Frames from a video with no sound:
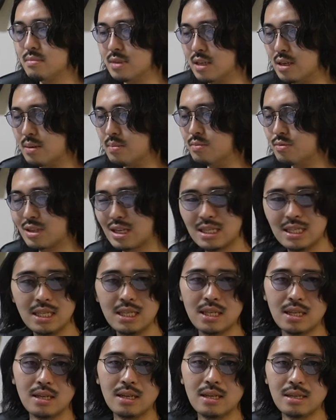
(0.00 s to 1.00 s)
ね虚し
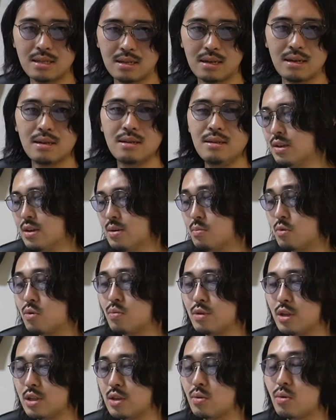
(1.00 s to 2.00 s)
いじゃないですか僕
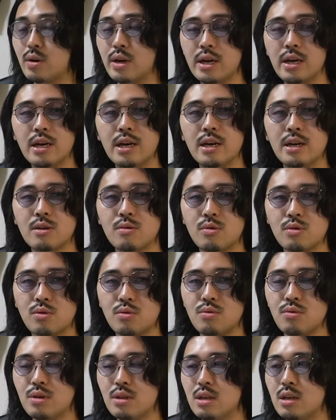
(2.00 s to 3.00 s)
もだってこれこれ
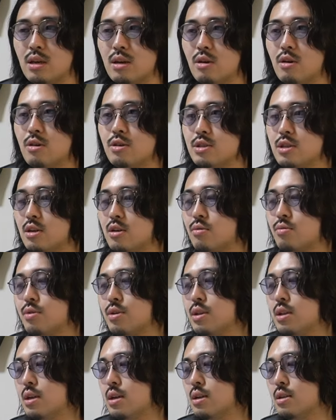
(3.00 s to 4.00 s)
届いてあじゃあこ
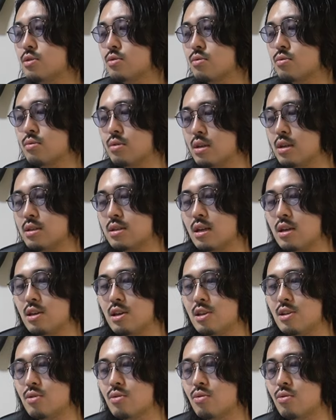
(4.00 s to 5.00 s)
れでちょっとね最
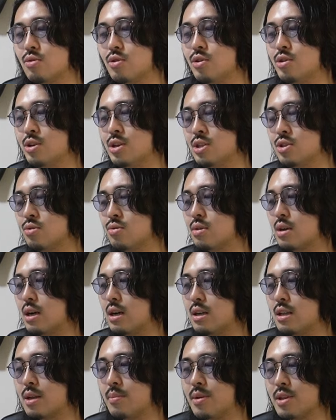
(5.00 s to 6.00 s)
近の購入品紹
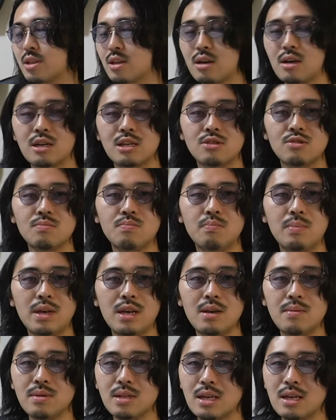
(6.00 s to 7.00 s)
介たまったからすっ
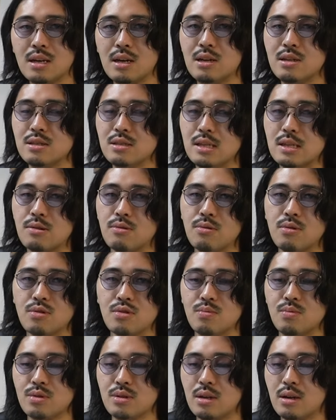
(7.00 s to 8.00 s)
ぺーみたいな感じで撮ろう
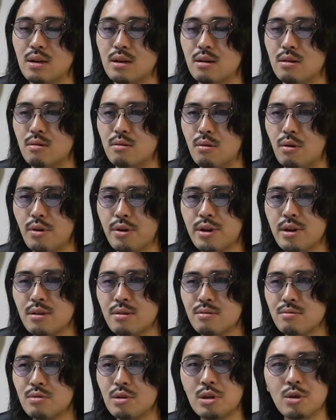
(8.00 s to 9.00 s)
と思ったらあれ
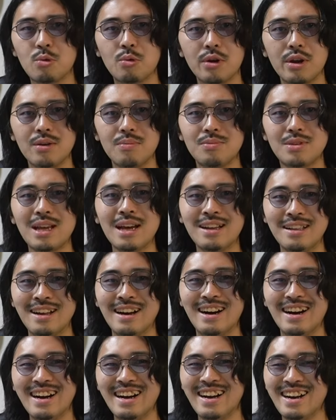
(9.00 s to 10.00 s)
何これたいな